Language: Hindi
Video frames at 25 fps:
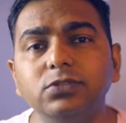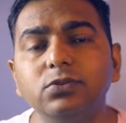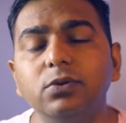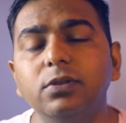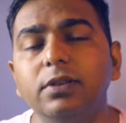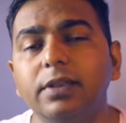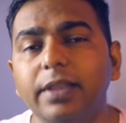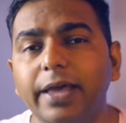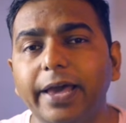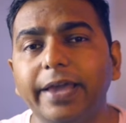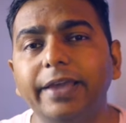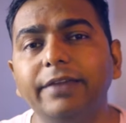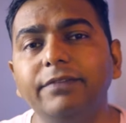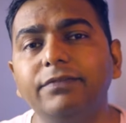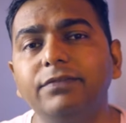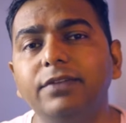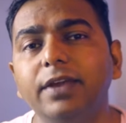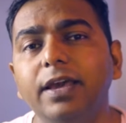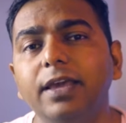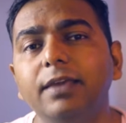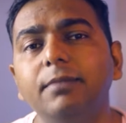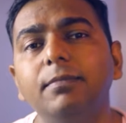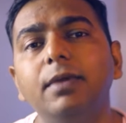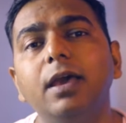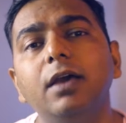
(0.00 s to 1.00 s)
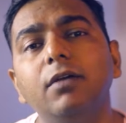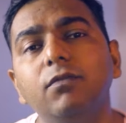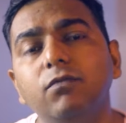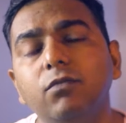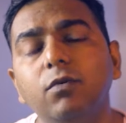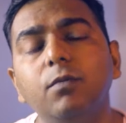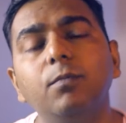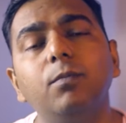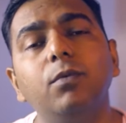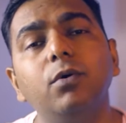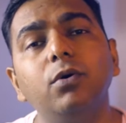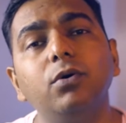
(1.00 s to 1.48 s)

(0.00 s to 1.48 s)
जो लाइफ टाइम है वो